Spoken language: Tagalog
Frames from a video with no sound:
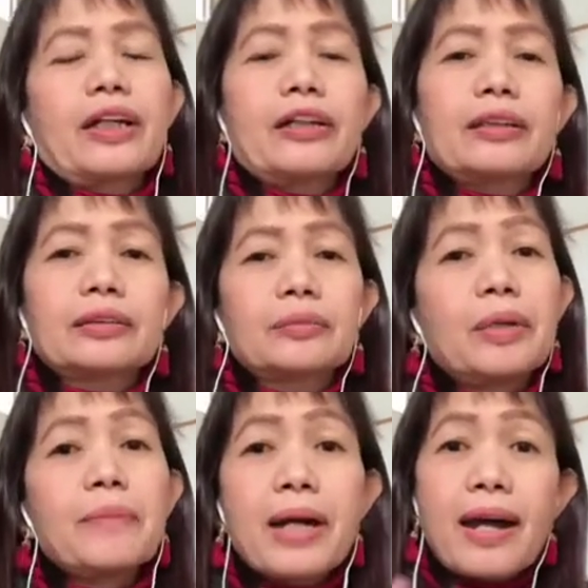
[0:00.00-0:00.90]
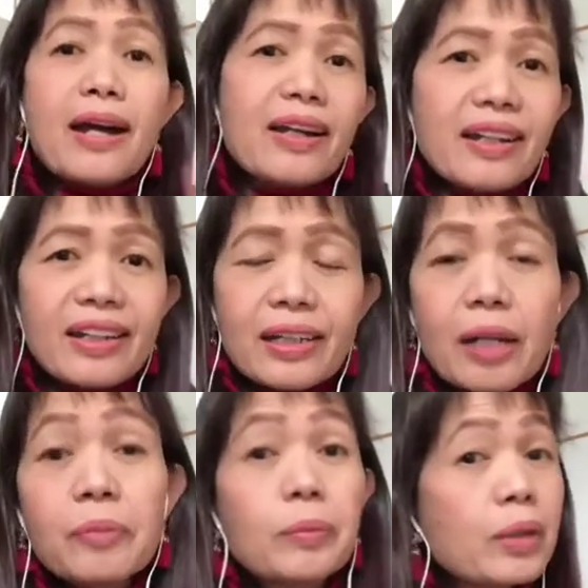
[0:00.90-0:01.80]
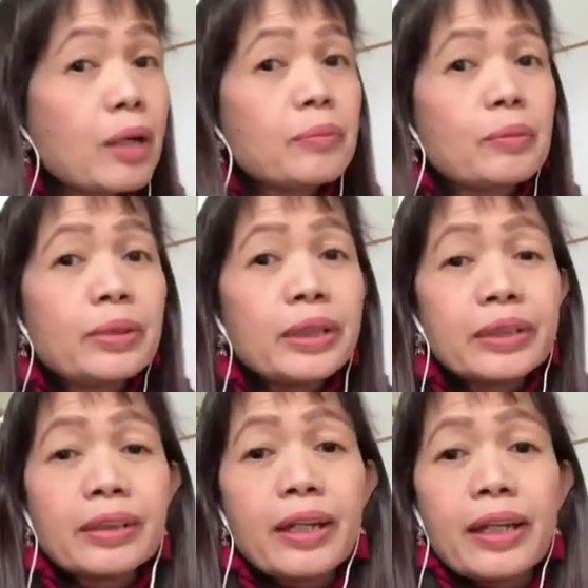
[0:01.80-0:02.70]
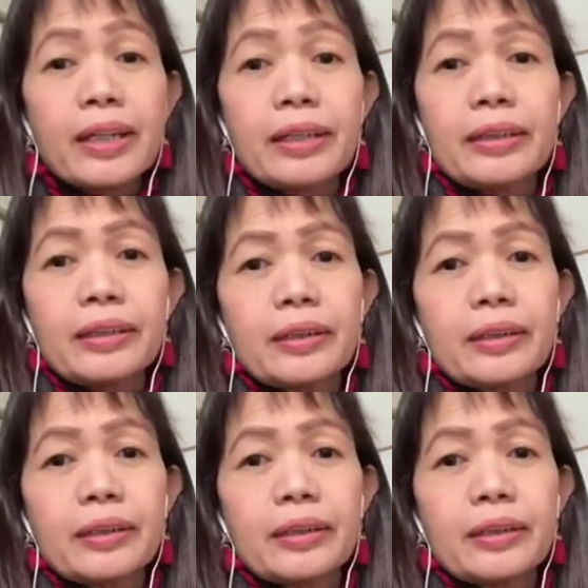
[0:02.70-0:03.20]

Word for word: Uh, bye-bye! Happy, happy birthday!